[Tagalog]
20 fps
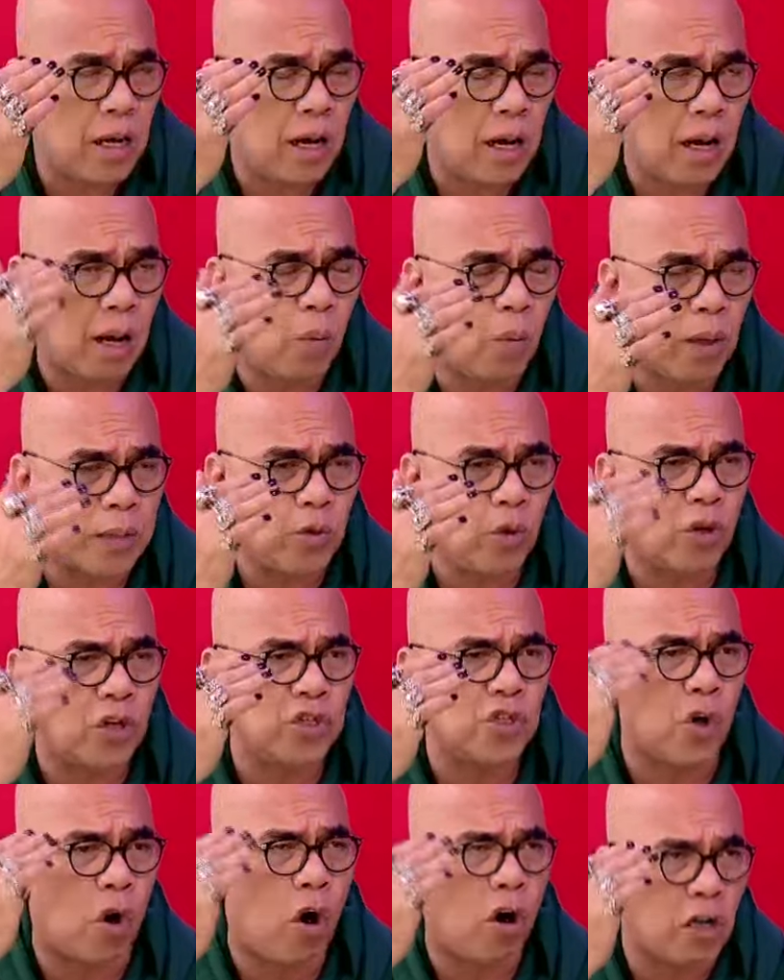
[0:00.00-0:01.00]
uh, what goes
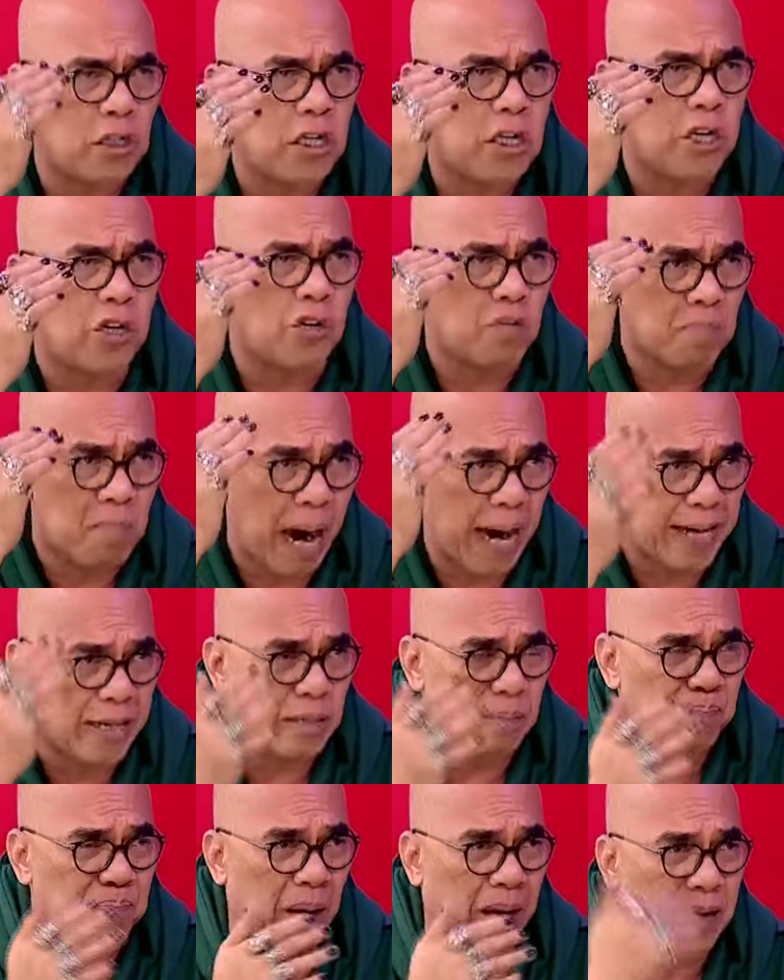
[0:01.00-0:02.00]
on in your mind
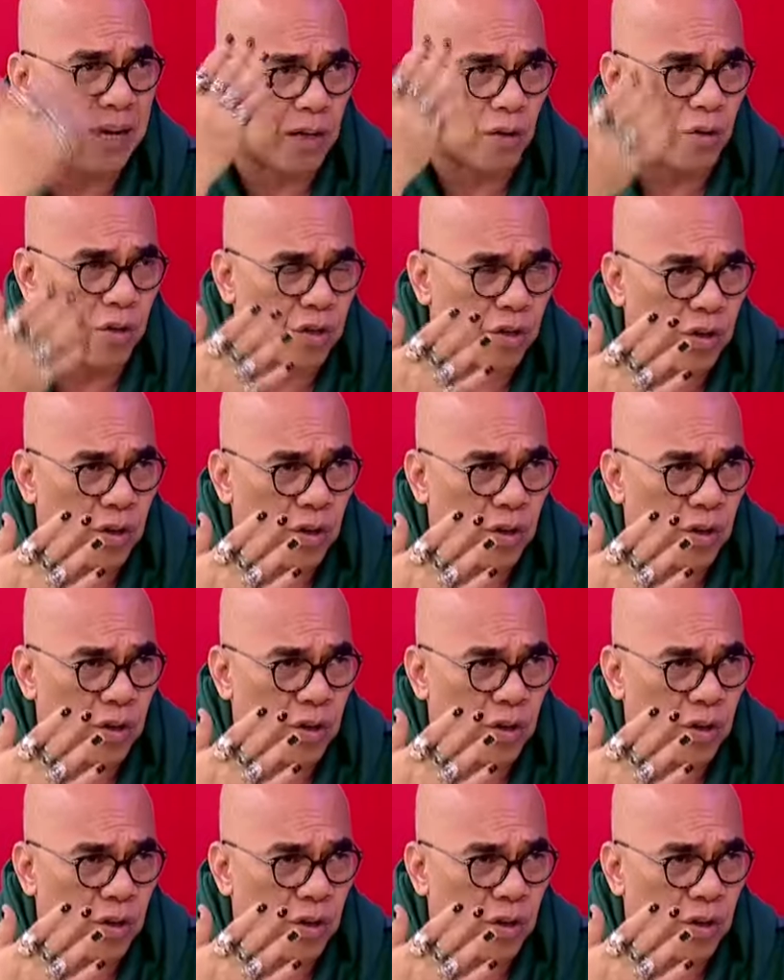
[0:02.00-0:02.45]
pang ganun?